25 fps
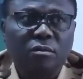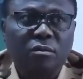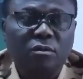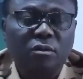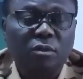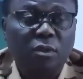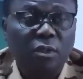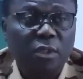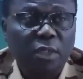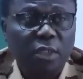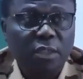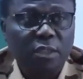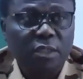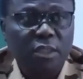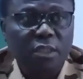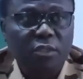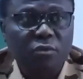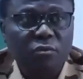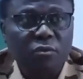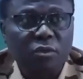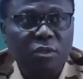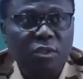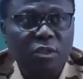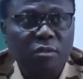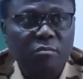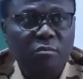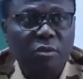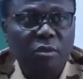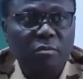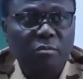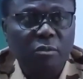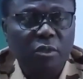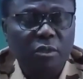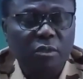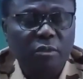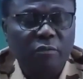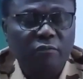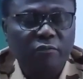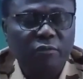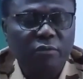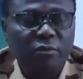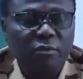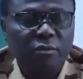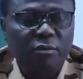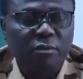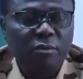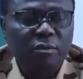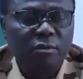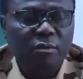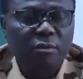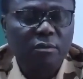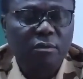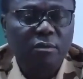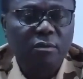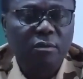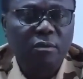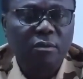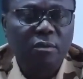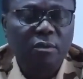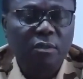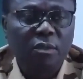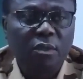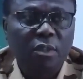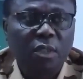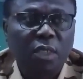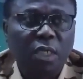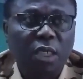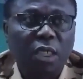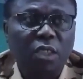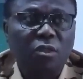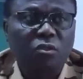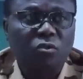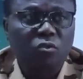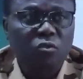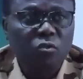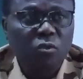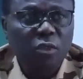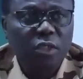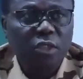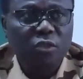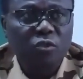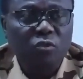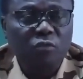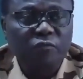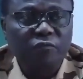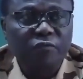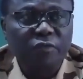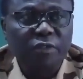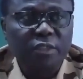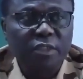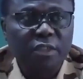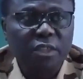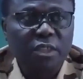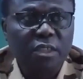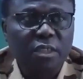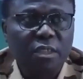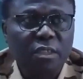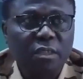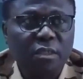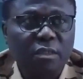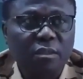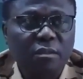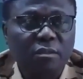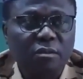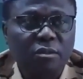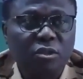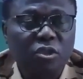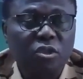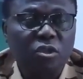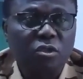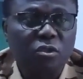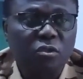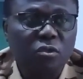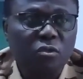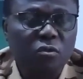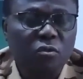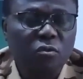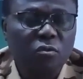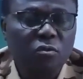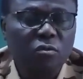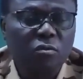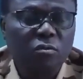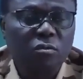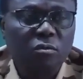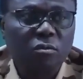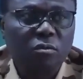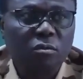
je leur adresse aussi mes meilleurs voeux, à tous les officiers généraux,